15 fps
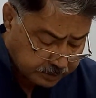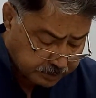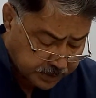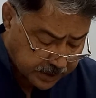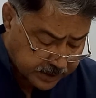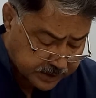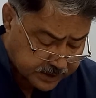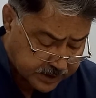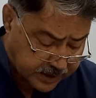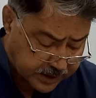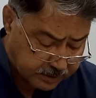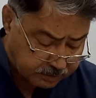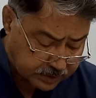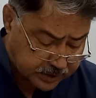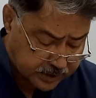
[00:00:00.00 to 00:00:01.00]
फिर इसी
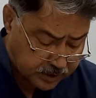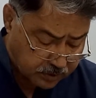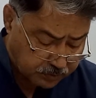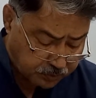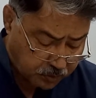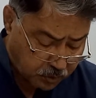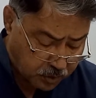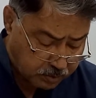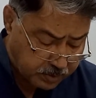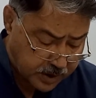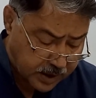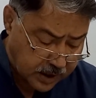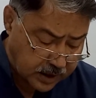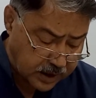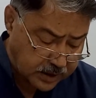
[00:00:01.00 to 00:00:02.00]
की 104
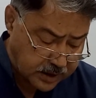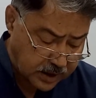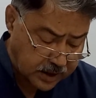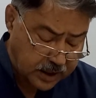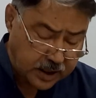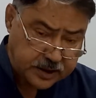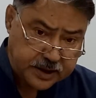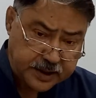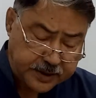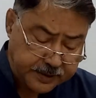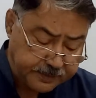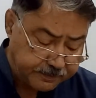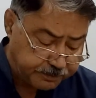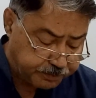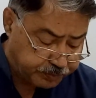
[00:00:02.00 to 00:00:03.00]
में अल्लाह ताला कहते
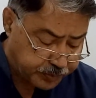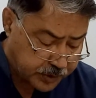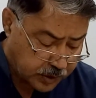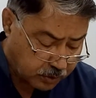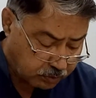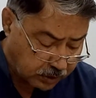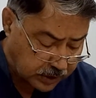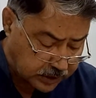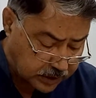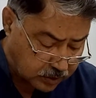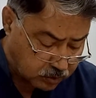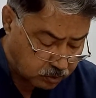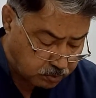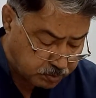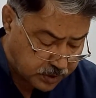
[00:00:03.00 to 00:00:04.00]
हैं वल
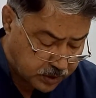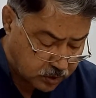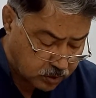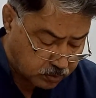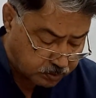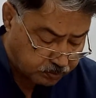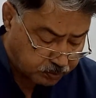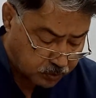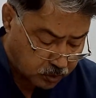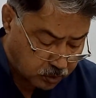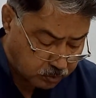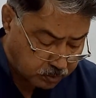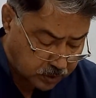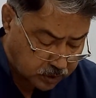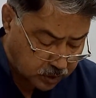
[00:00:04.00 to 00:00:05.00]
तकुम मिनकुम
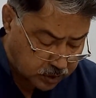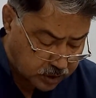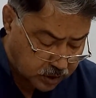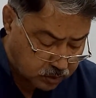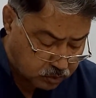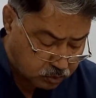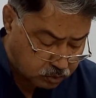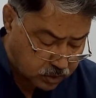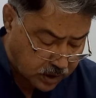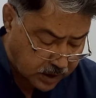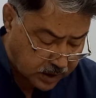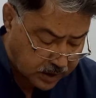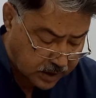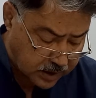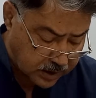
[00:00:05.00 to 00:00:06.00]
उम्मत ऊना
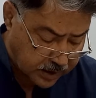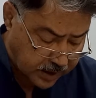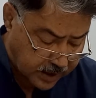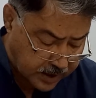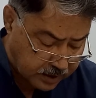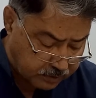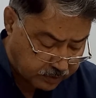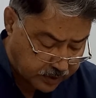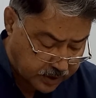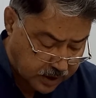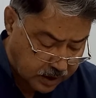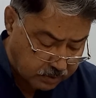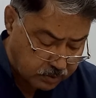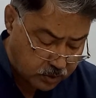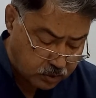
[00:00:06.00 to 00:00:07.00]
एल खैर व
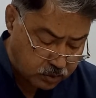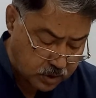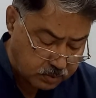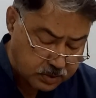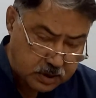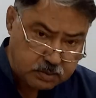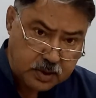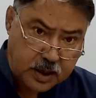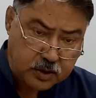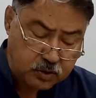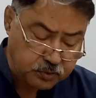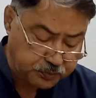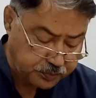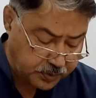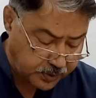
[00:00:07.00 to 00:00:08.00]
या मरून
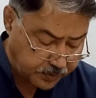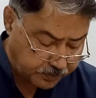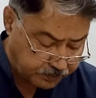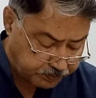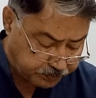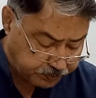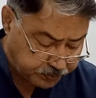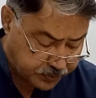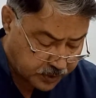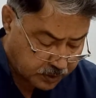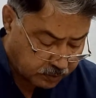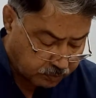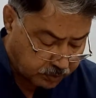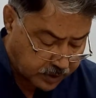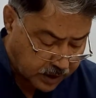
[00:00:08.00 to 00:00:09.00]
बिलमारूफ़
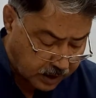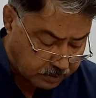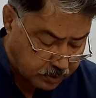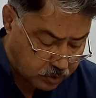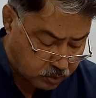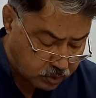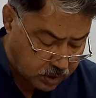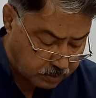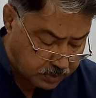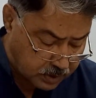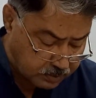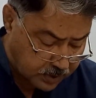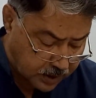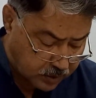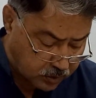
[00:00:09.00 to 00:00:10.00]
व या मरून
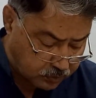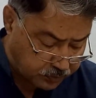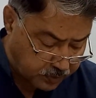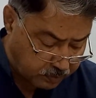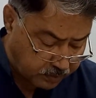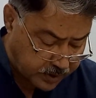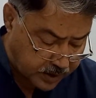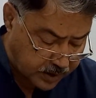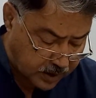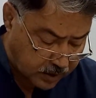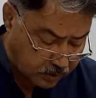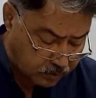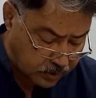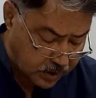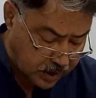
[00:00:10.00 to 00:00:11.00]
बिलमारूफ़ वन
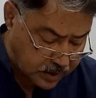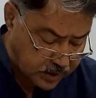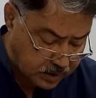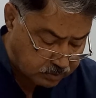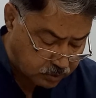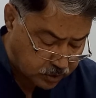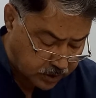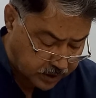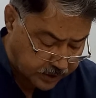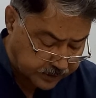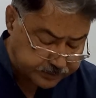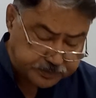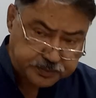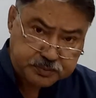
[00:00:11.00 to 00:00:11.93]
हौन अनिल मुनकर